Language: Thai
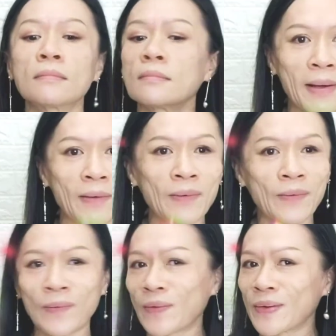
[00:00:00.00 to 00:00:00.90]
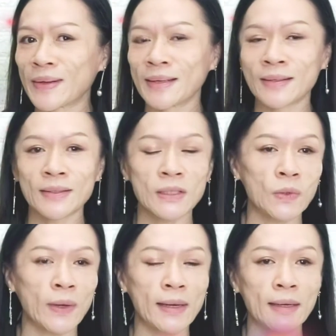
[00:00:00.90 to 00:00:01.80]
ไหนก็โหส
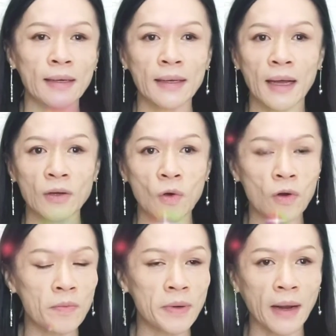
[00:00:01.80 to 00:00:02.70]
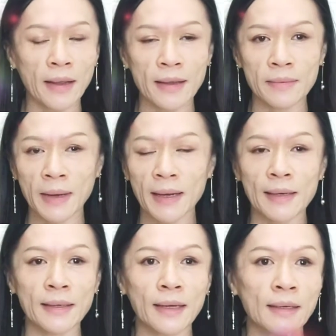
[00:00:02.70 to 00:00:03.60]
วยเลยค่ะทุกคนไบรท์ขึ้นมาเล
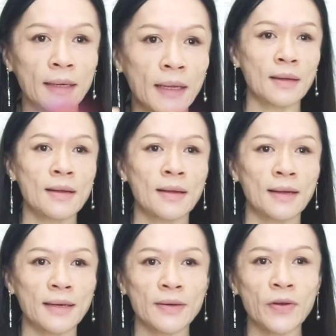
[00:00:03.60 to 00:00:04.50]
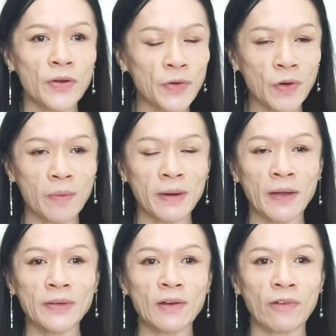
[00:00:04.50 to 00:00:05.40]
ยทันทีเห็นไหมคือโดยรวมแล้
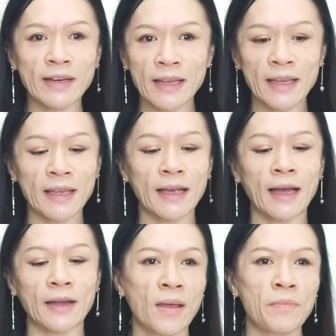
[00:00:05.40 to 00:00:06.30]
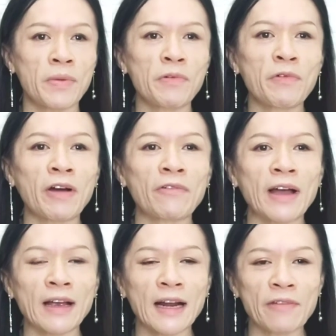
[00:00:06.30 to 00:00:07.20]
วถือว่าดีค่ะพี่วีหวังว่า
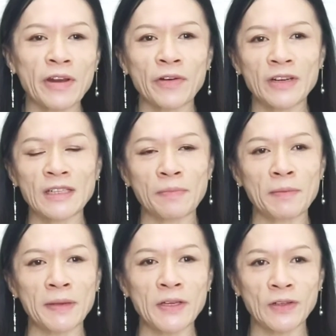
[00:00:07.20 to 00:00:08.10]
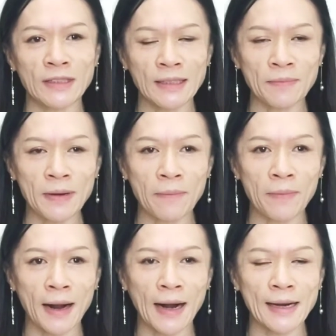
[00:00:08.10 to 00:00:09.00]
คลิปวิดีโอนี้เป็นประโยชน์สำหรับ
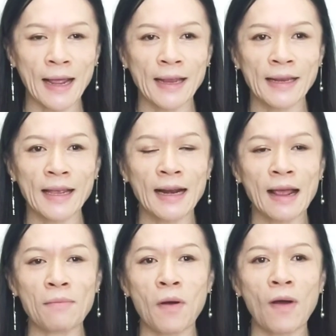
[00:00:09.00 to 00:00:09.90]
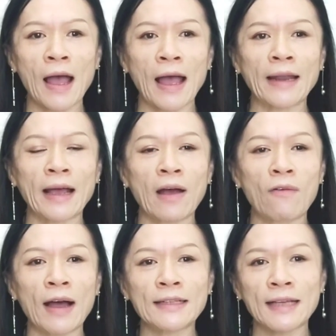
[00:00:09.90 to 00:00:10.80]
ใครที่กำลังมองหานะคะ
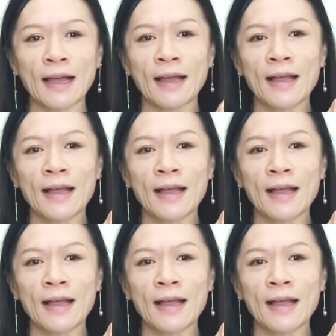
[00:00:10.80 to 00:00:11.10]
ว่าจะ